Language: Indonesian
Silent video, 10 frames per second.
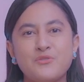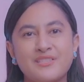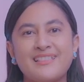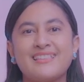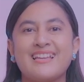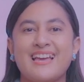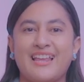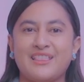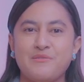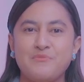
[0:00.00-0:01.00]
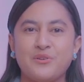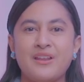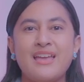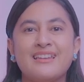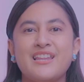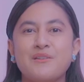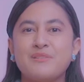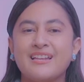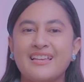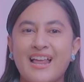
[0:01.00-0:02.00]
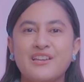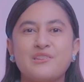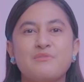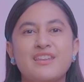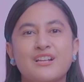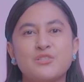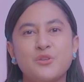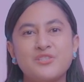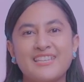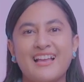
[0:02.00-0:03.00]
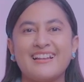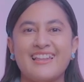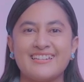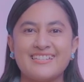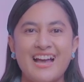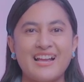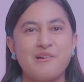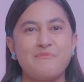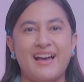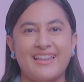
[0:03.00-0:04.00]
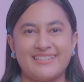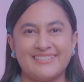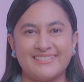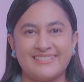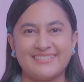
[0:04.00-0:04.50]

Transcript: Nusa Tenggara Timur dan bergerak di bidang sosial dan keagamaan.